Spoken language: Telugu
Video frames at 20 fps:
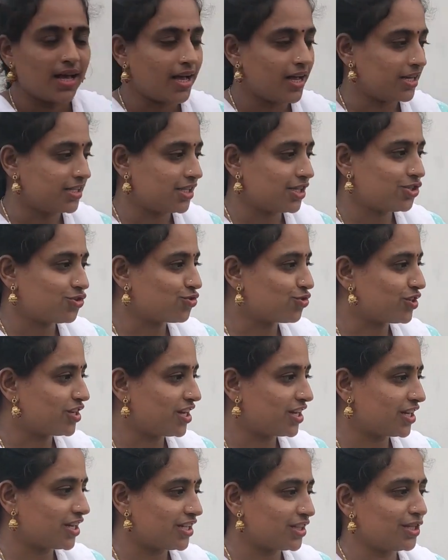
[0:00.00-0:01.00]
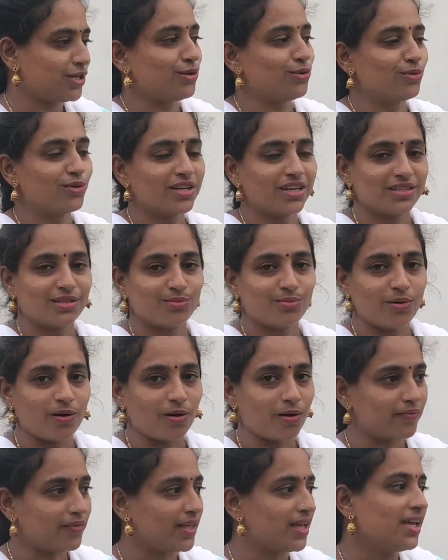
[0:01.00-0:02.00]
అయితే చూడ్డానికైతే లుక్ అయితే
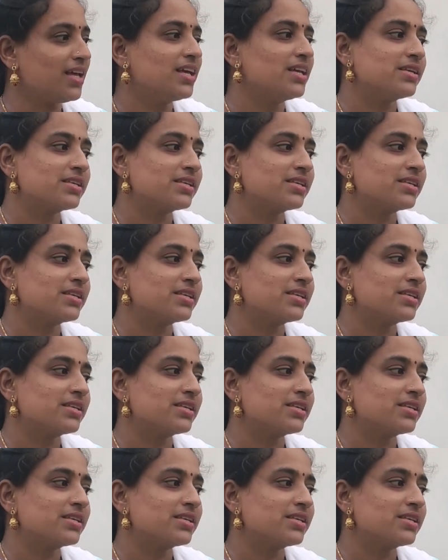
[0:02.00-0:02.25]
బాగుంది